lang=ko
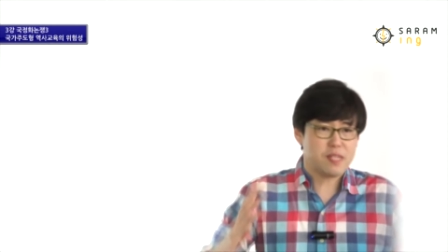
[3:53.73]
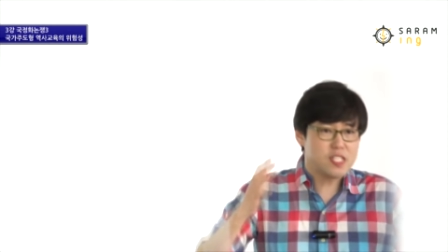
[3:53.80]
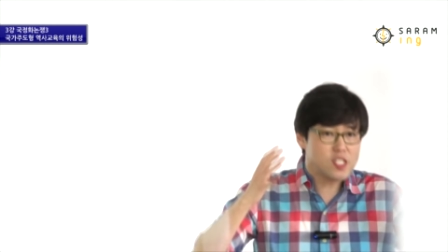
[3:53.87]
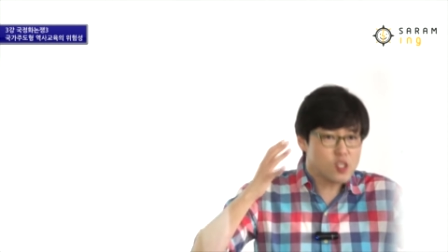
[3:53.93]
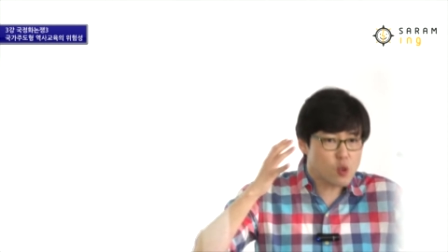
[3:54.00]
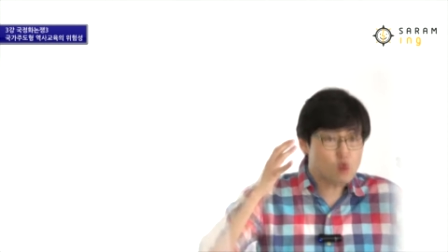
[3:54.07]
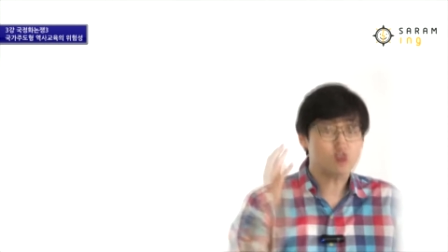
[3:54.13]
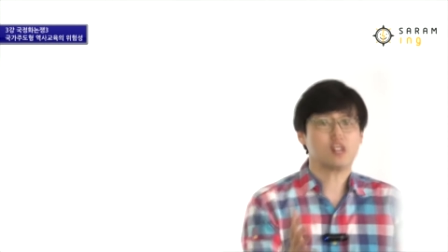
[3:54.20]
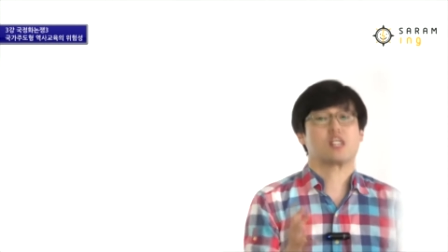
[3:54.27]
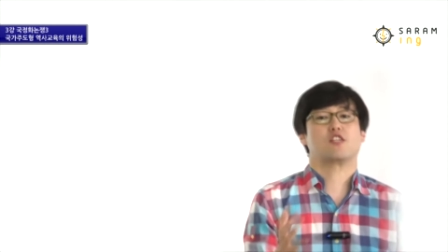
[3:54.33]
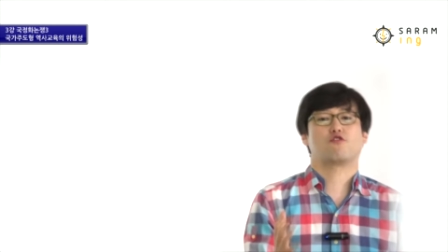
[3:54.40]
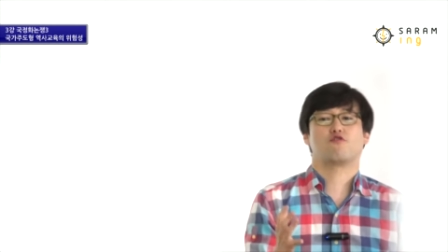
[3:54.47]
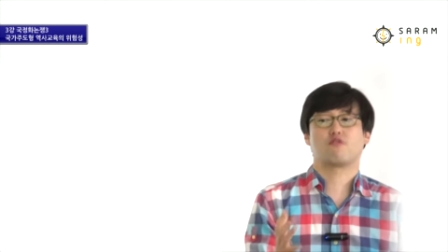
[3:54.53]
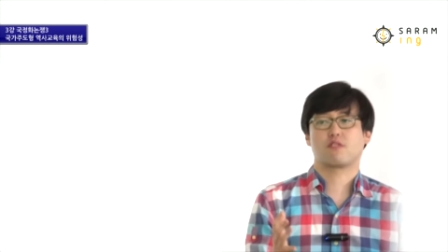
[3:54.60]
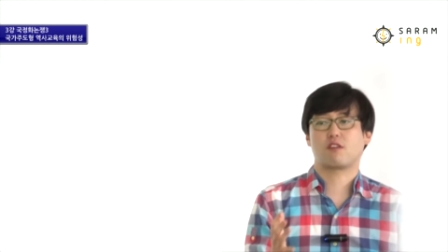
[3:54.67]
민족을
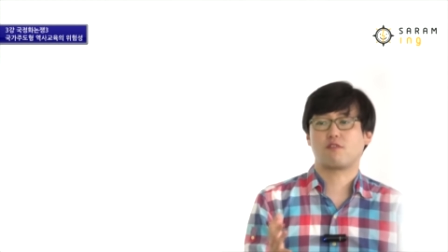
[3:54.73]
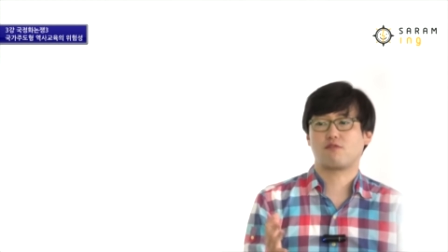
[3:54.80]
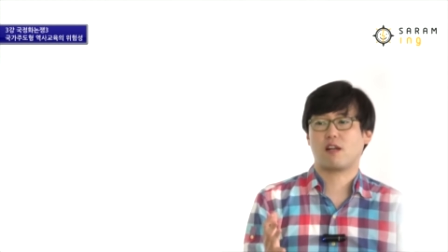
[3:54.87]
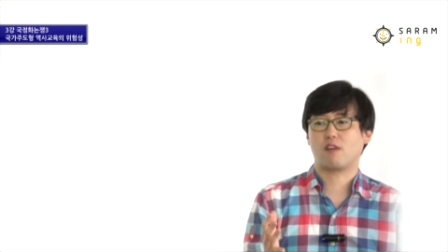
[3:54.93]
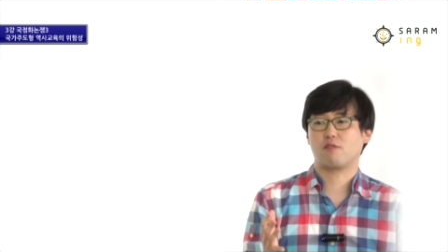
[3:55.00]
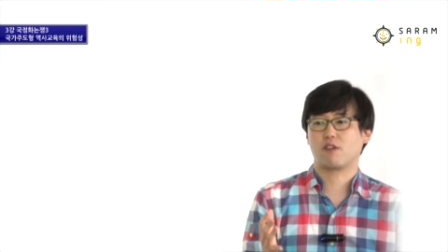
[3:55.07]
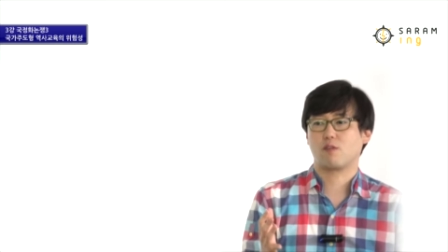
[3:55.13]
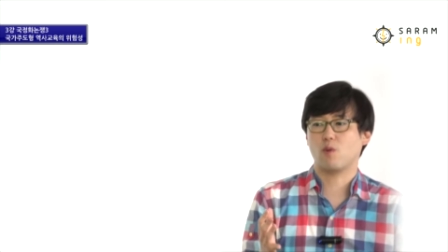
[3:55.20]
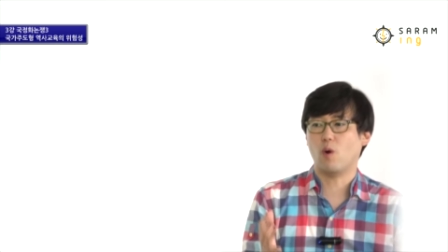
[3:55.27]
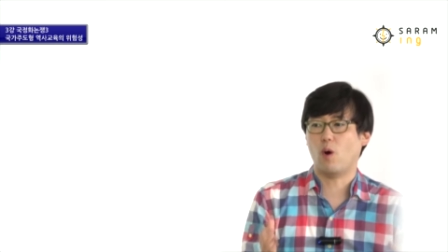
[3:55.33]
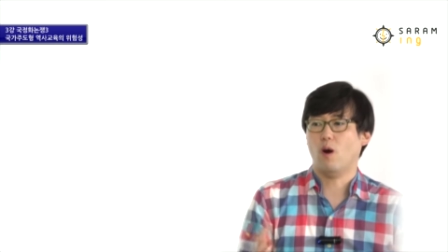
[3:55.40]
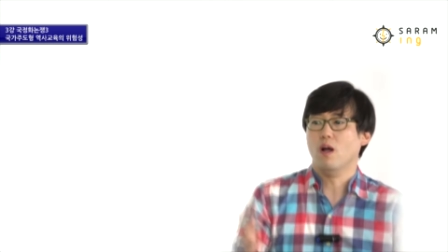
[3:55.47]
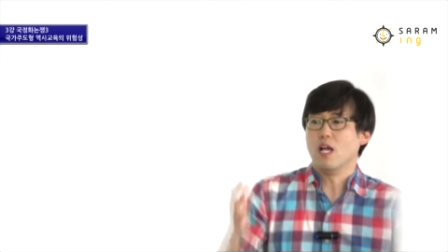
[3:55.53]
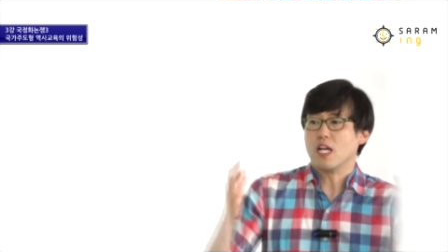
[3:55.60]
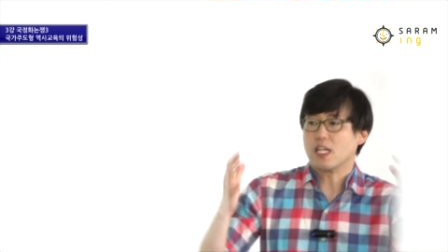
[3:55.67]
기준으로 서술하고
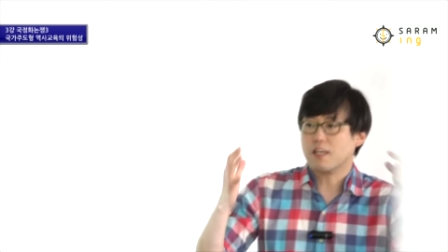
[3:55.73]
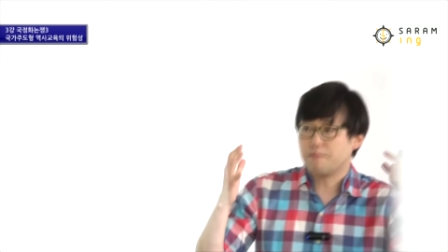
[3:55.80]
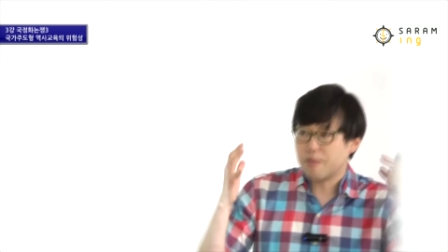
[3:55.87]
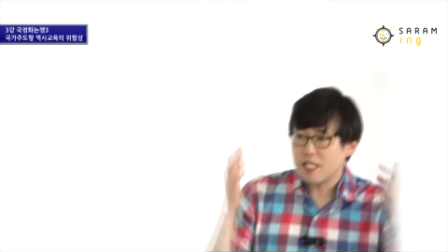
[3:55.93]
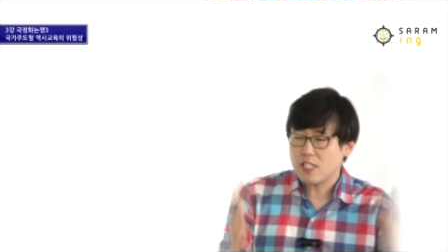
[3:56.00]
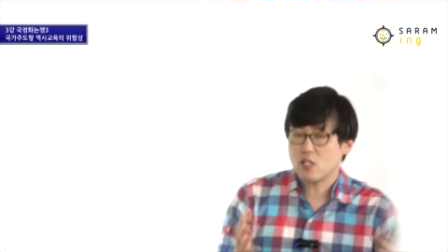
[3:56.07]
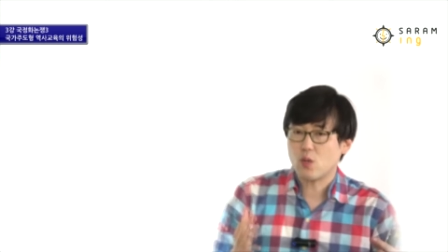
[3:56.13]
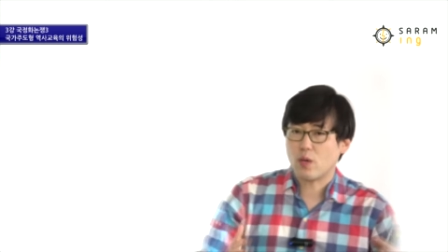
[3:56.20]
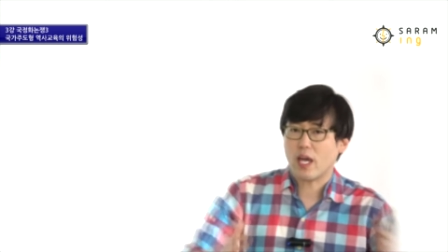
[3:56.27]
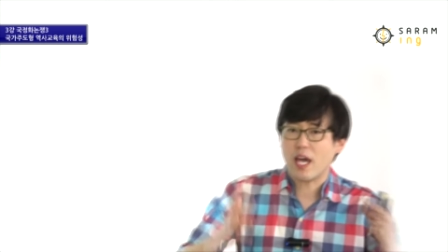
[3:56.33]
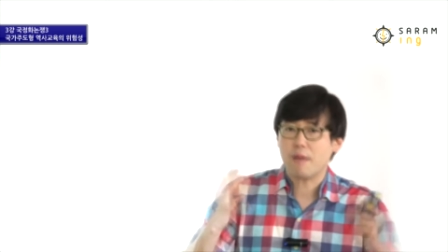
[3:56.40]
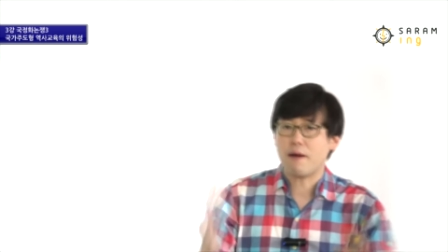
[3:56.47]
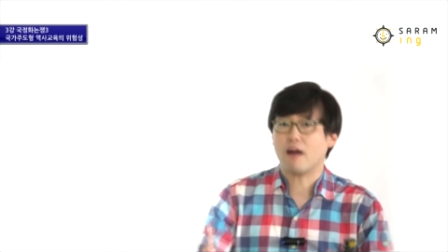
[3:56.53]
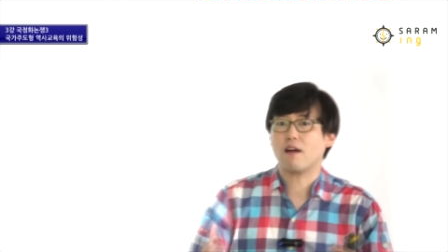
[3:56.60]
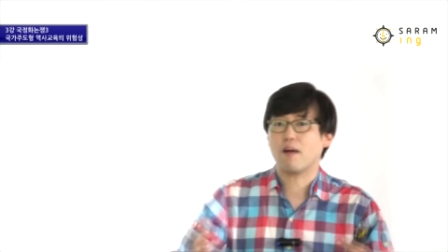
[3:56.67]
있고 그 민족의
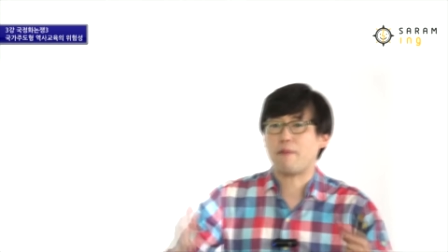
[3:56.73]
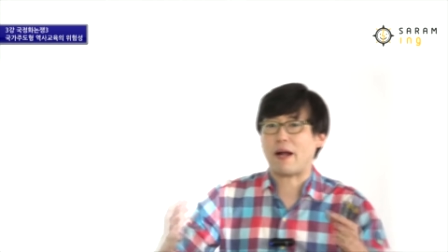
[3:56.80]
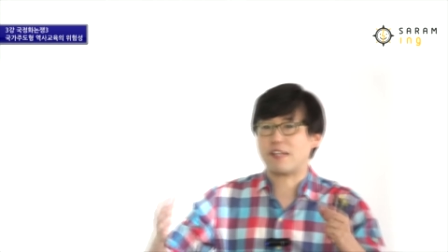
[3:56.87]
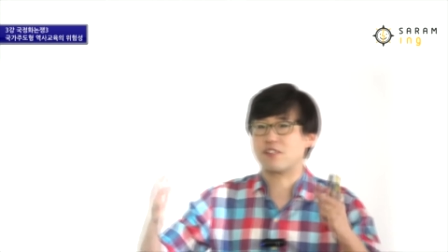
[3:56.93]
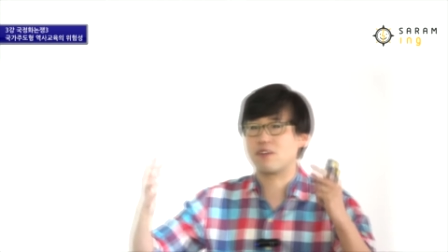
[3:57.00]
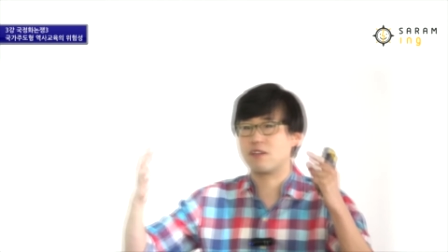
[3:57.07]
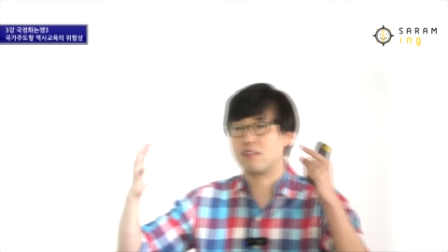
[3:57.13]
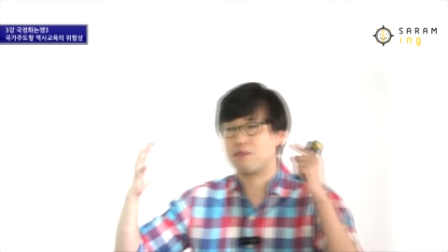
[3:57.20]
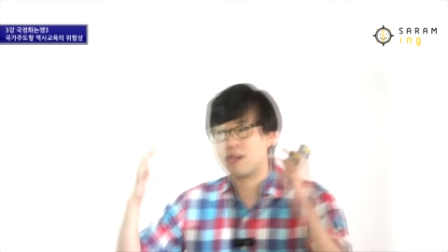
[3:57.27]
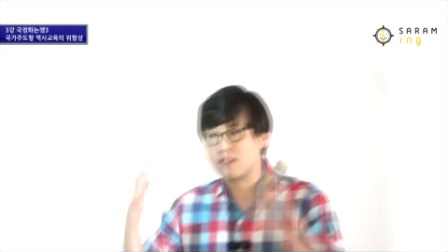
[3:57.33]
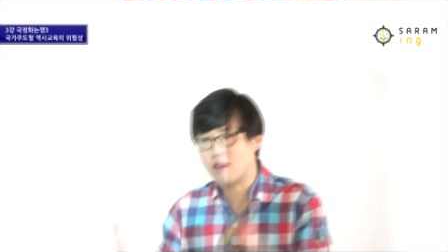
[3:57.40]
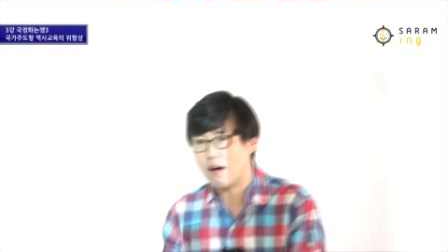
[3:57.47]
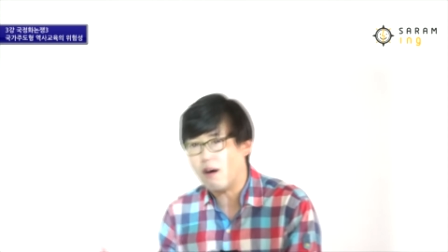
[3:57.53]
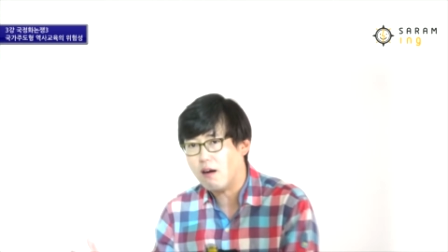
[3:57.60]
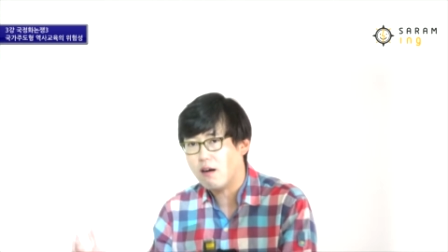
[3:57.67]
해방과 발전을
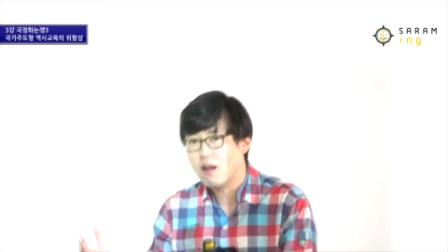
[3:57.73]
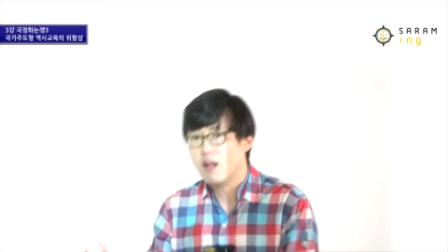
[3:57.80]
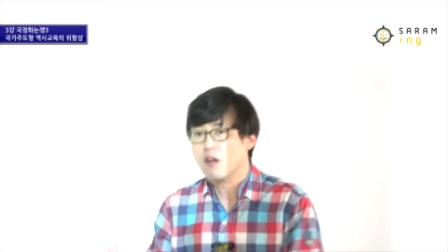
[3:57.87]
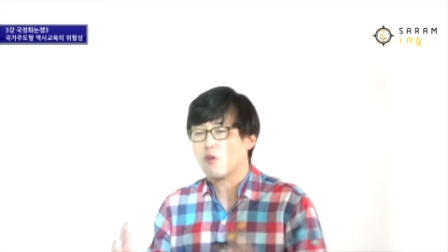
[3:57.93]
위해서